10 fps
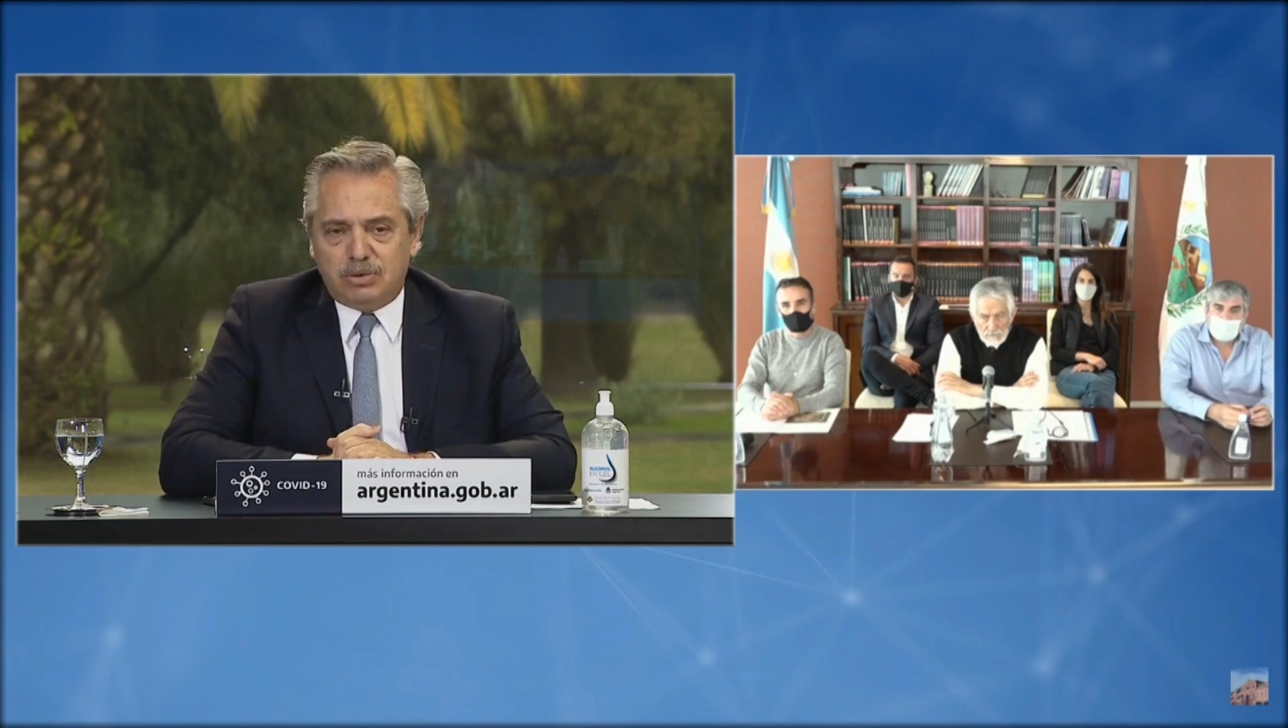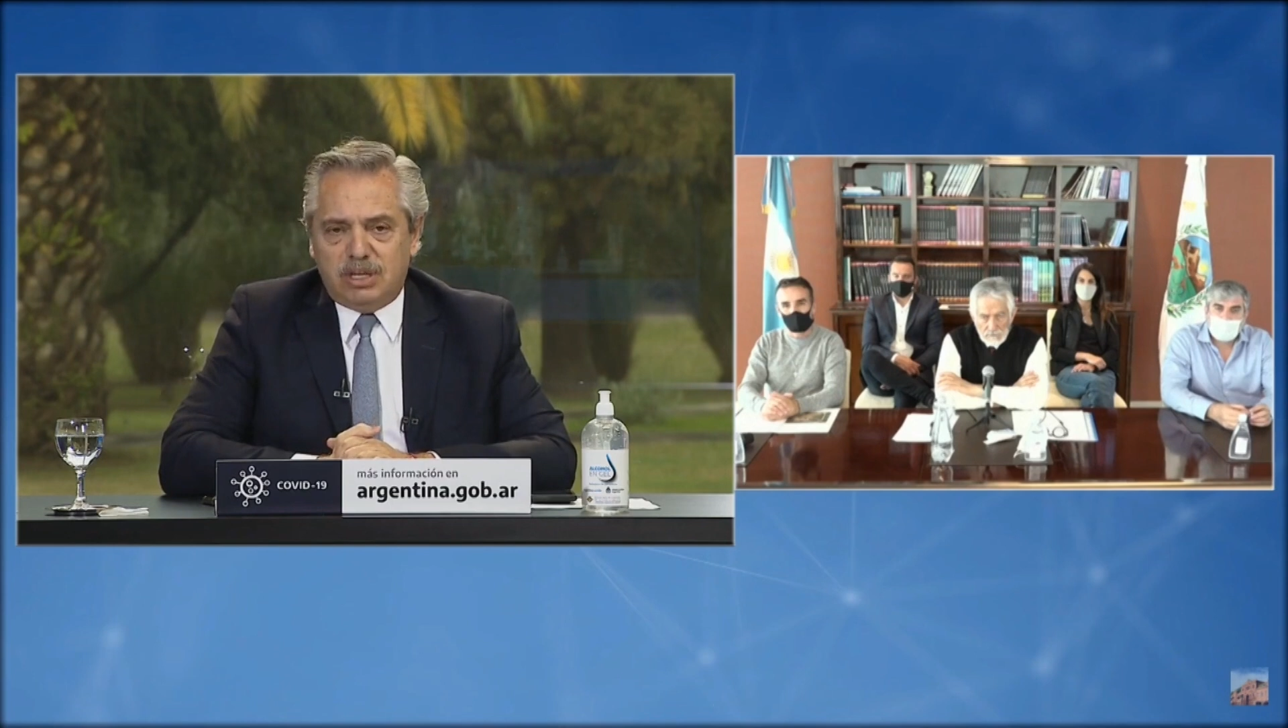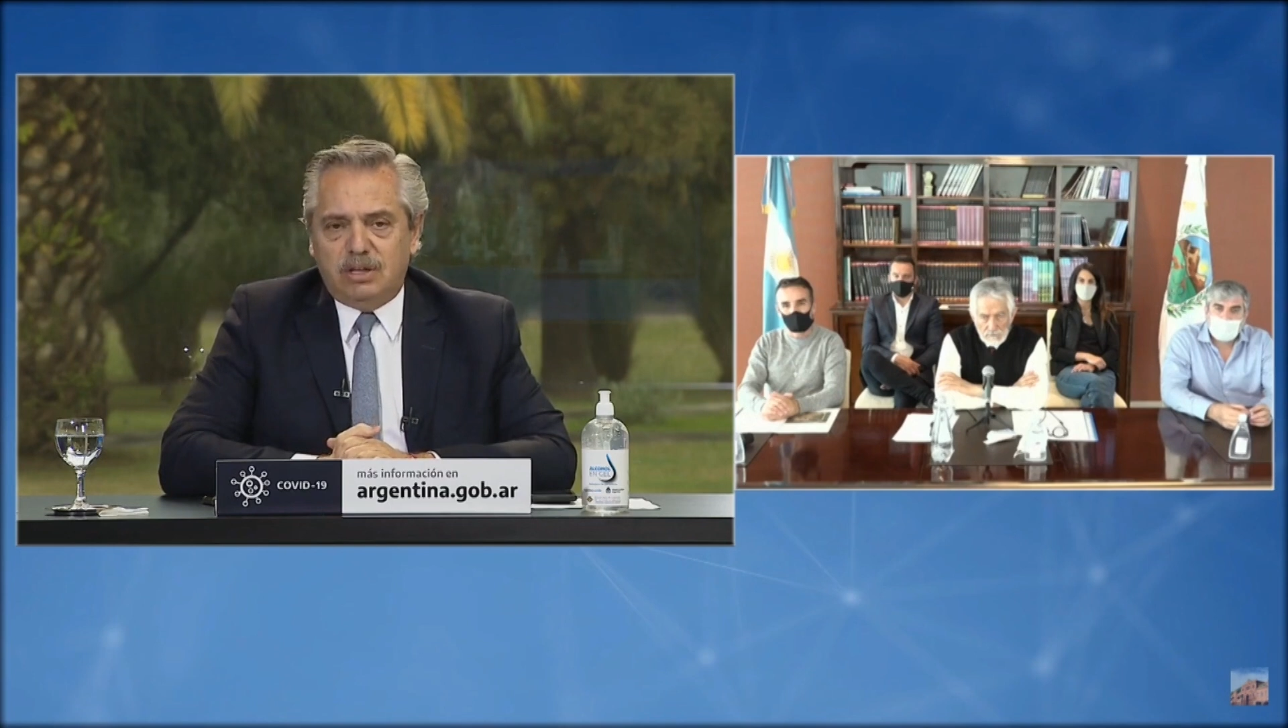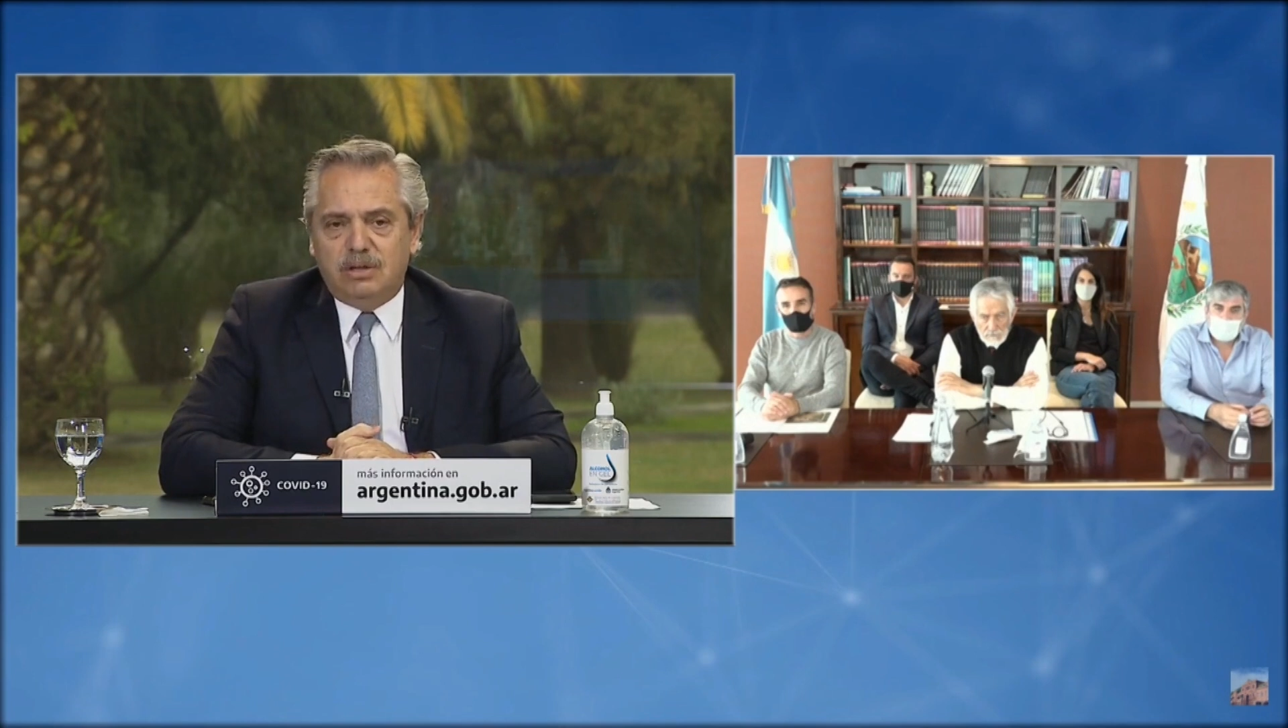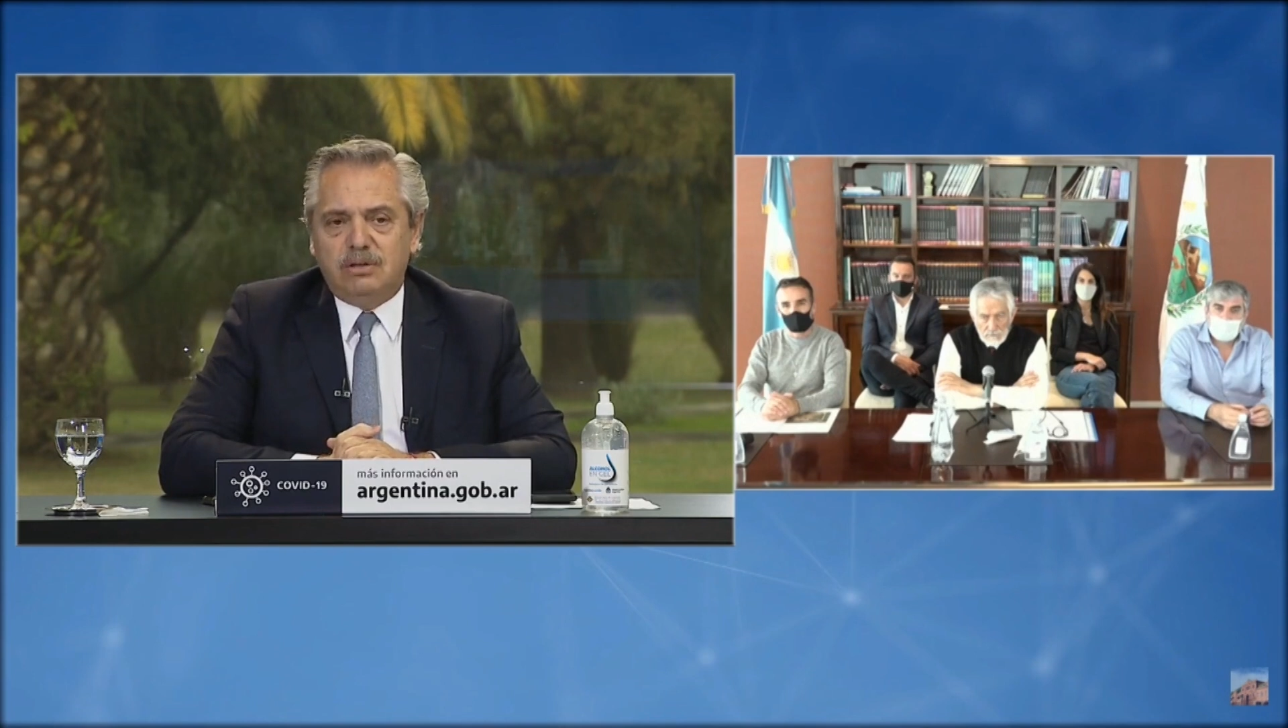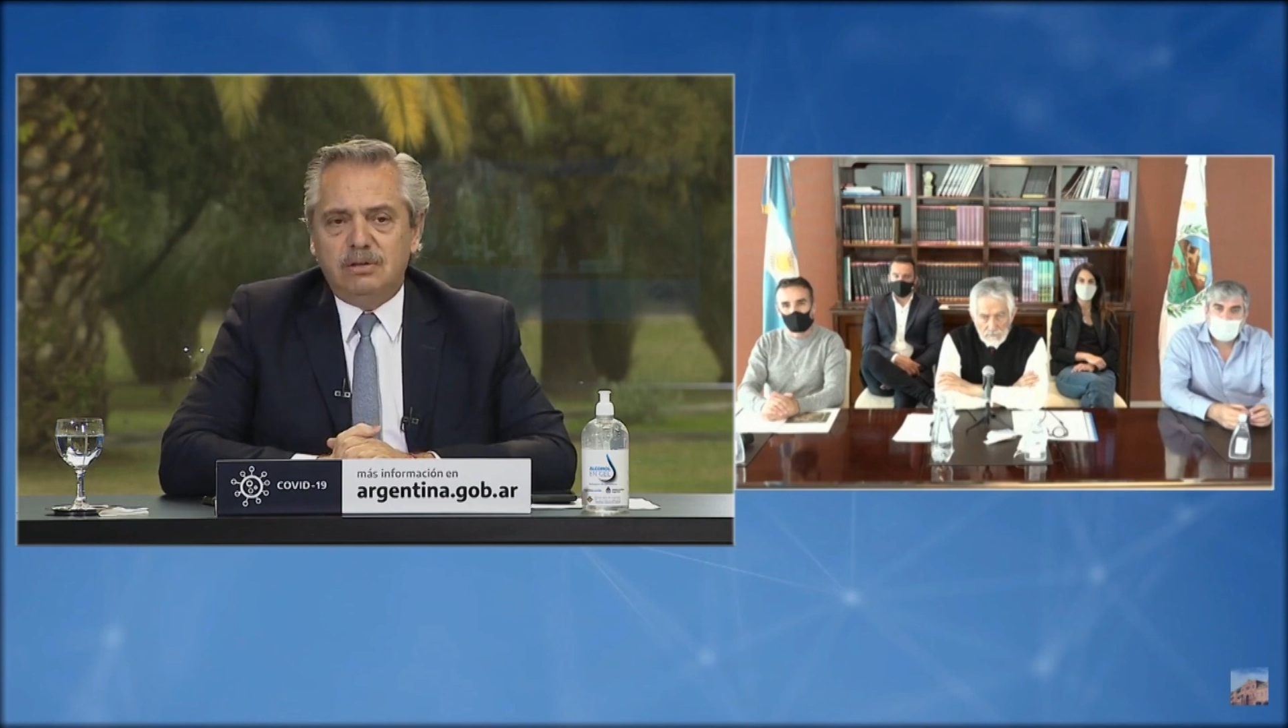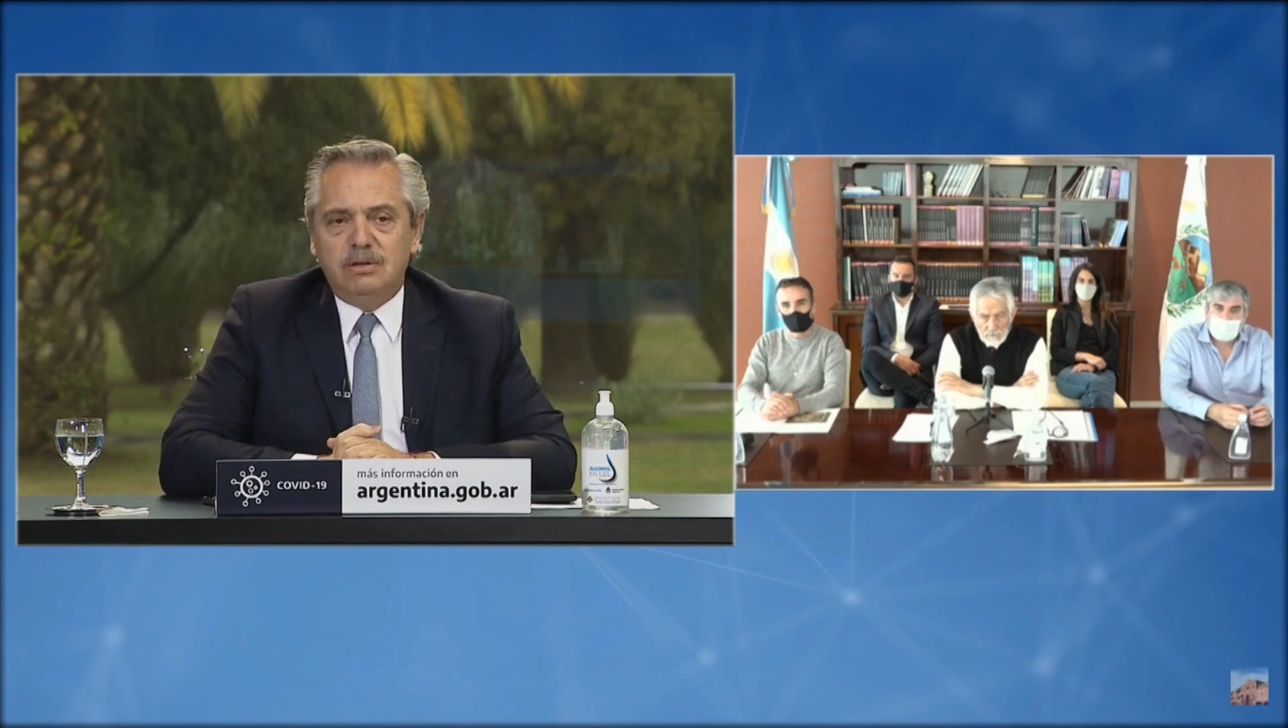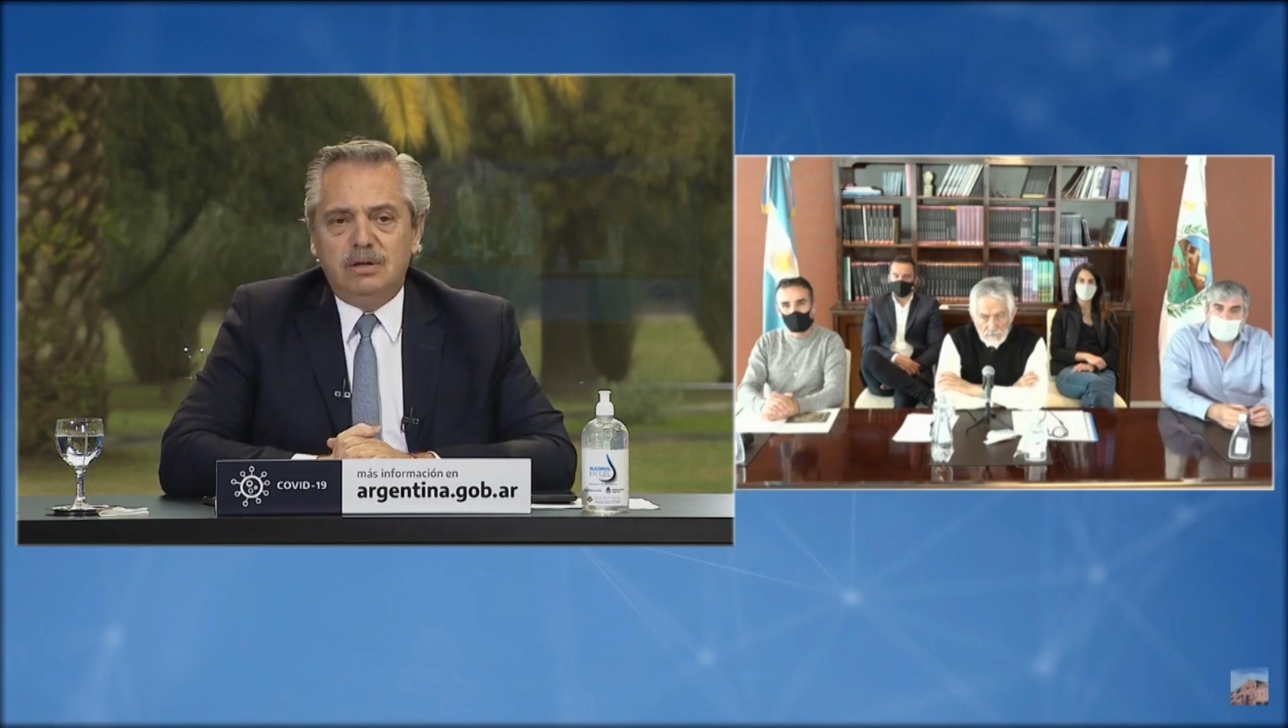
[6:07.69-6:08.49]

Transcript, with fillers: unido,